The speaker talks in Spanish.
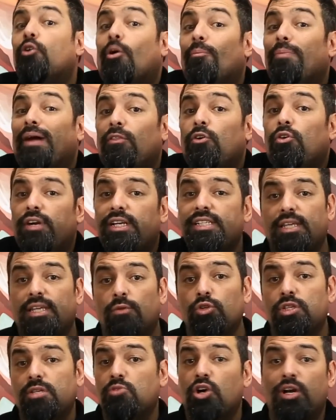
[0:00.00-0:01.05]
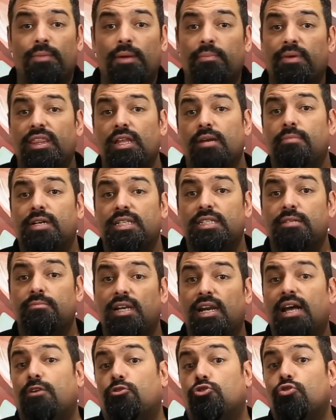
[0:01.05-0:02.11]
Comparado con este último, que me parece el más
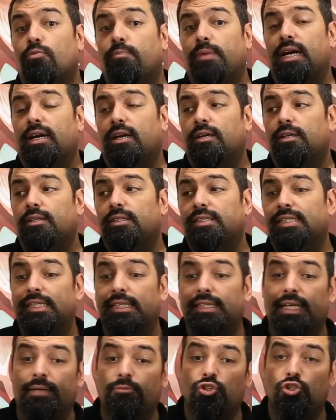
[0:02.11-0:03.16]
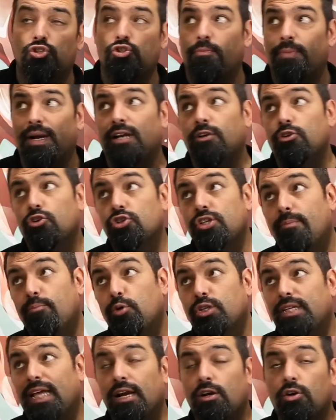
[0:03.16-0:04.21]
similar, Oso Park, si tenemos Oso Park, ¿nos
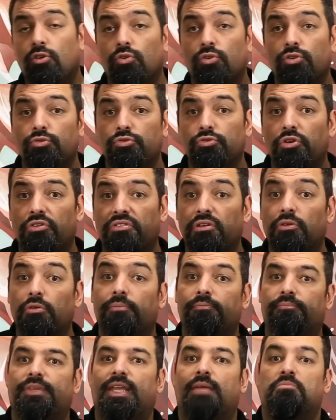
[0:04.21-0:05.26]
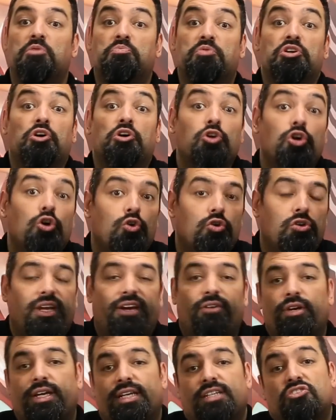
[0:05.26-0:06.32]
aporta algo New York Zoo? En mi opinión, no.
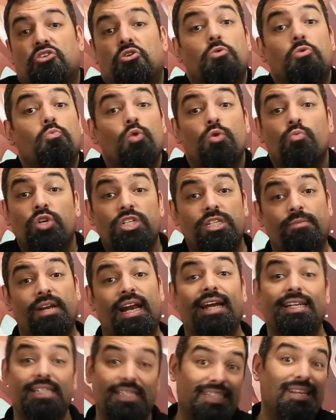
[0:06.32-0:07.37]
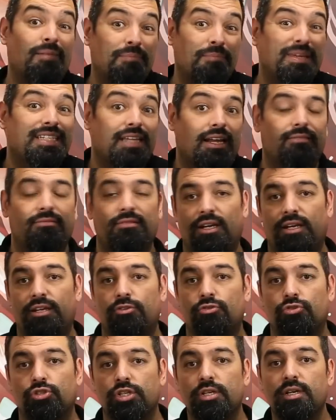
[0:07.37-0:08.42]
Creo que son muy, muy similares y se pisan entre
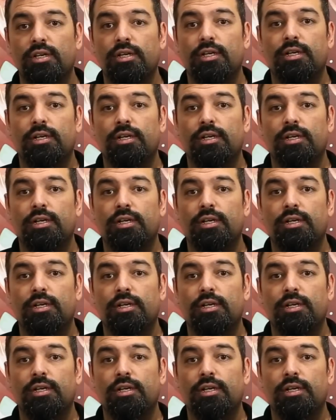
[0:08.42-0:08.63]
ellos.